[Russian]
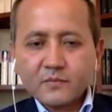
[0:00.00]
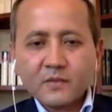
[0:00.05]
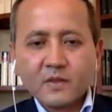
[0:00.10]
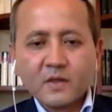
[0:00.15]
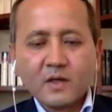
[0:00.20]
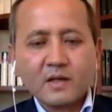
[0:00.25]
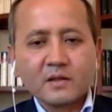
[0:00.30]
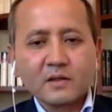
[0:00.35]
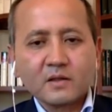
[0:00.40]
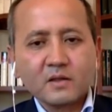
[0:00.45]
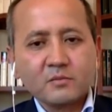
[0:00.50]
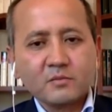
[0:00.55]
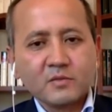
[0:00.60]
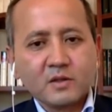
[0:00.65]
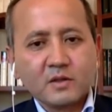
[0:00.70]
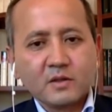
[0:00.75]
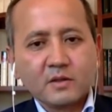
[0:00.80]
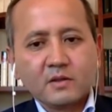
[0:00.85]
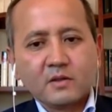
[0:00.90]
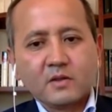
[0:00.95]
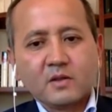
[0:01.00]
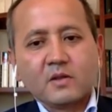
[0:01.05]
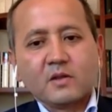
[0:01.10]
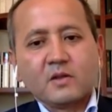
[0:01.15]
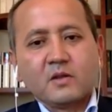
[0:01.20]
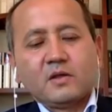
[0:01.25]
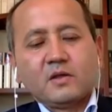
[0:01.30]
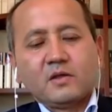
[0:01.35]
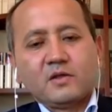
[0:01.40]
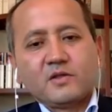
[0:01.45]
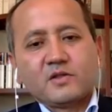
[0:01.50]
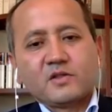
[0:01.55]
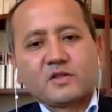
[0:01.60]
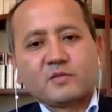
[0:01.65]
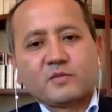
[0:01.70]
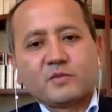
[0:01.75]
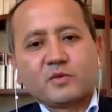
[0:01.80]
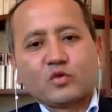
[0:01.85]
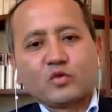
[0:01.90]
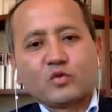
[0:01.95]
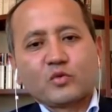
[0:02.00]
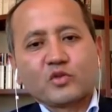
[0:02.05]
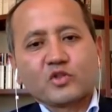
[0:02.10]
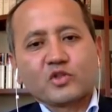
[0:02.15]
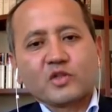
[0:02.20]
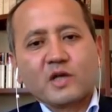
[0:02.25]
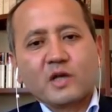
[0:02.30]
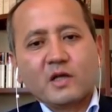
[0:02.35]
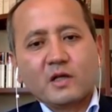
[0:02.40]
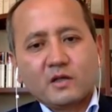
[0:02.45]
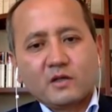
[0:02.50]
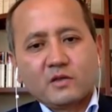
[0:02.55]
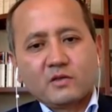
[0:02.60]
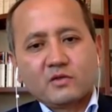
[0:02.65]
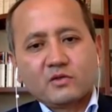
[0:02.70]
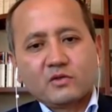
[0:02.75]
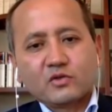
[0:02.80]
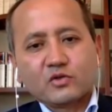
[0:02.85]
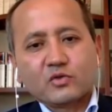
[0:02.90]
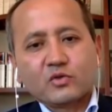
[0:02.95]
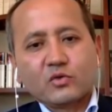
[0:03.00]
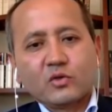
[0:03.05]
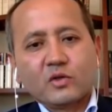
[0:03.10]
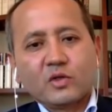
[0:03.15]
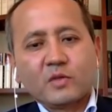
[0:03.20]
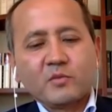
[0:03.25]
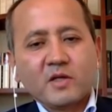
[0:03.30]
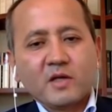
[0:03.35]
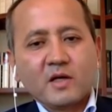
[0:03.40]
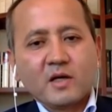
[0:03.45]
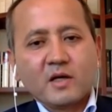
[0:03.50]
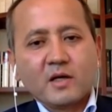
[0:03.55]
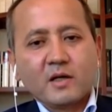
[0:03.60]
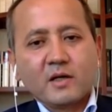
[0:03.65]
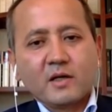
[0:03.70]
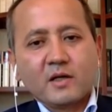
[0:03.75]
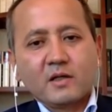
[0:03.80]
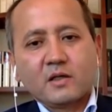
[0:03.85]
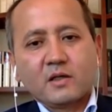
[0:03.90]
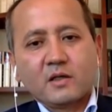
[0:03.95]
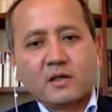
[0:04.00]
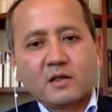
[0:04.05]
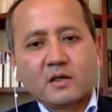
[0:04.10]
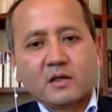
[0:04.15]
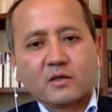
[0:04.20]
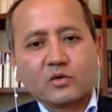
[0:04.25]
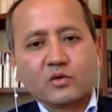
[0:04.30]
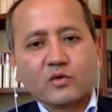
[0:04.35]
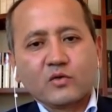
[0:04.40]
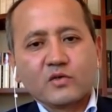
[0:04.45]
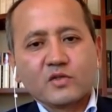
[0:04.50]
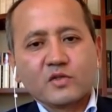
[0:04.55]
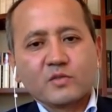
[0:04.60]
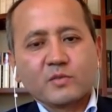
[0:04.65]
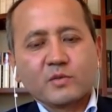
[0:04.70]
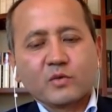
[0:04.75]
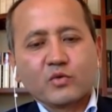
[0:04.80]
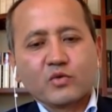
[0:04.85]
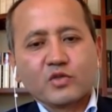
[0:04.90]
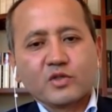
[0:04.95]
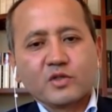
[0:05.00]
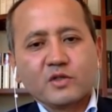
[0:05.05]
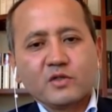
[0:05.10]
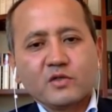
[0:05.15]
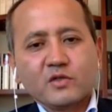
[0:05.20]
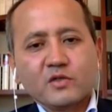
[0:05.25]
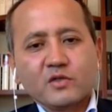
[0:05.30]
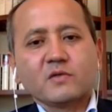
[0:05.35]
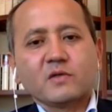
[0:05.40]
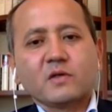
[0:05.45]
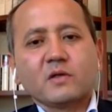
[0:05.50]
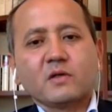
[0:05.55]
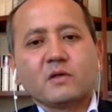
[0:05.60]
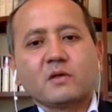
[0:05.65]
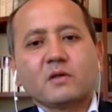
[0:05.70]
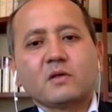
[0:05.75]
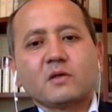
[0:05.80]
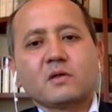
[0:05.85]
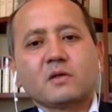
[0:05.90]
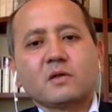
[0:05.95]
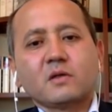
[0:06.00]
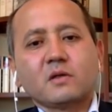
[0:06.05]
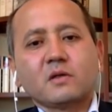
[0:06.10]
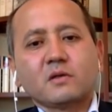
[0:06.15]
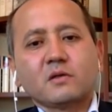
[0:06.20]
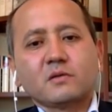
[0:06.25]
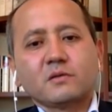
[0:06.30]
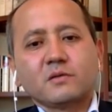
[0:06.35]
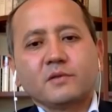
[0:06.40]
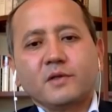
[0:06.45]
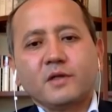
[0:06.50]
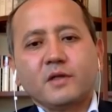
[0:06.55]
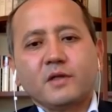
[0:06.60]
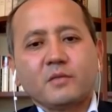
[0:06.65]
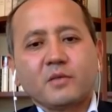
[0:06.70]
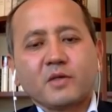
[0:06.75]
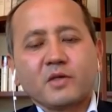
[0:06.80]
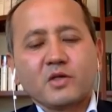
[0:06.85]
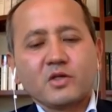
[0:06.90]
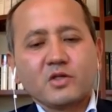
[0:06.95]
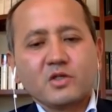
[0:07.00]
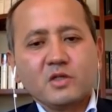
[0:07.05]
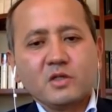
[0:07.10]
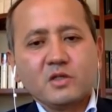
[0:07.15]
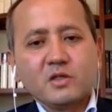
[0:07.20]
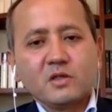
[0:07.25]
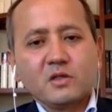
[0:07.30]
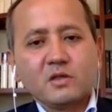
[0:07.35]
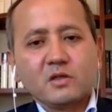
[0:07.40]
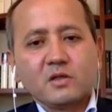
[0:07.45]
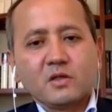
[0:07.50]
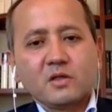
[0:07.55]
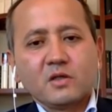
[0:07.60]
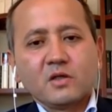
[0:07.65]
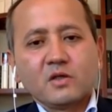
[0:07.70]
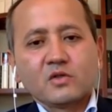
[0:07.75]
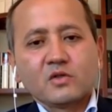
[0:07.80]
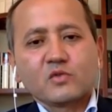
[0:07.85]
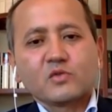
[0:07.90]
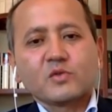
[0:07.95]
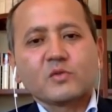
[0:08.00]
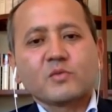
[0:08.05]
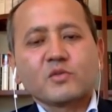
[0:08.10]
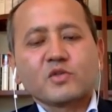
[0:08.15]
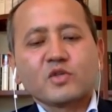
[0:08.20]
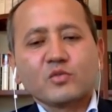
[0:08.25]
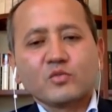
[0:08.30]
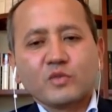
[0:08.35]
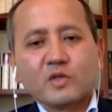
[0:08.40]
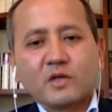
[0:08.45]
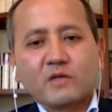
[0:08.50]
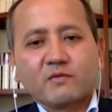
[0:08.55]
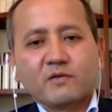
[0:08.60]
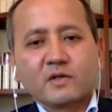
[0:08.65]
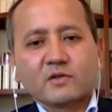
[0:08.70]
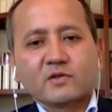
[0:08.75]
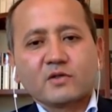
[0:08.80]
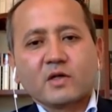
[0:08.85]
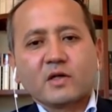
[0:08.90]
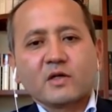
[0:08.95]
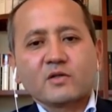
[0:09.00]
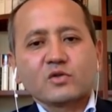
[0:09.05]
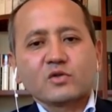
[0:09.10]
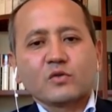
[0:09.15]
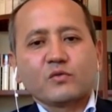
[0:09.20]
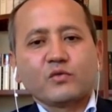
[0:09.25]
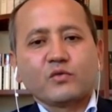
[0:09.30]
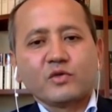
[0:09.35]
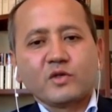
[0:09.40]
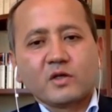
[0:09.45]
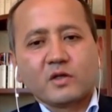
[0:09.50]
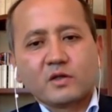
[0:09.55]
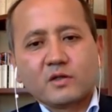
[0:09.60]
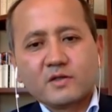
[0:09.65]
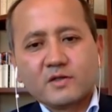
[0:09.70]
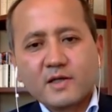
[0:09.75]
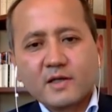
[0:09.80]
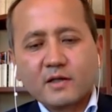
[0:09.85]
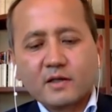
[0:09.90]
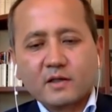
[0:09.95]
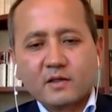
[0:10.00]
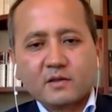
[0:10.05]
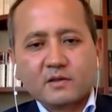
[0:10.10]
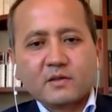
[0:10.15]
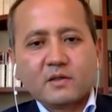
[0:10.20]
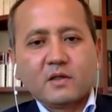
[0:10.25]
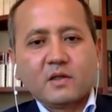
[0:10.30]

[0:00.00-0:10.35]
Англии мне единственное предупреждала, что на меня а, готовится покушение, убийство а, или похищение. Собственно, почему я в конце концов уехал из Англии.